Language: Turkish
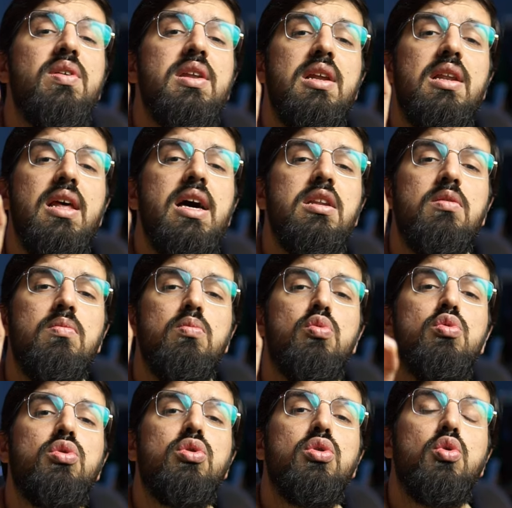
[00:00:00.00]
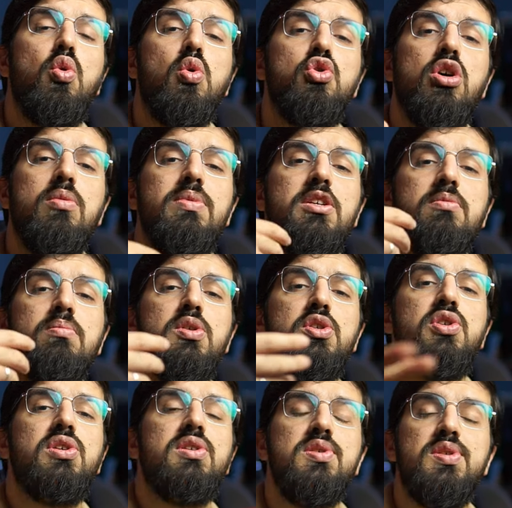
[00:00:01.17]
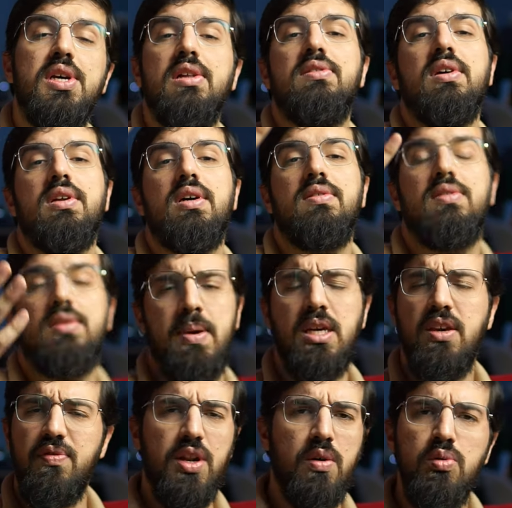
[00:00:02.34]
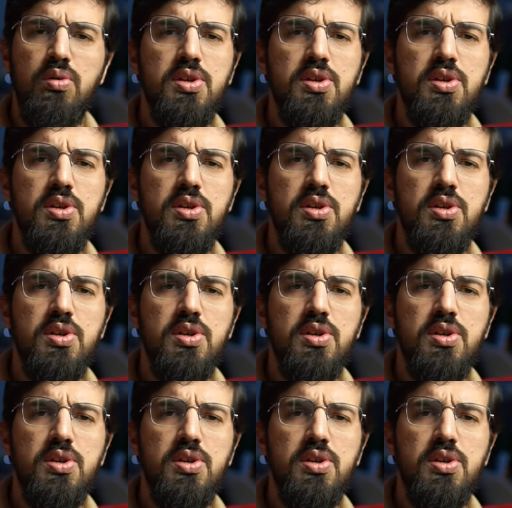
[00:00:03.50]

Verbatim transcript: verilen mülk koca bir Mısır'ın saltanatı. Peki Firavun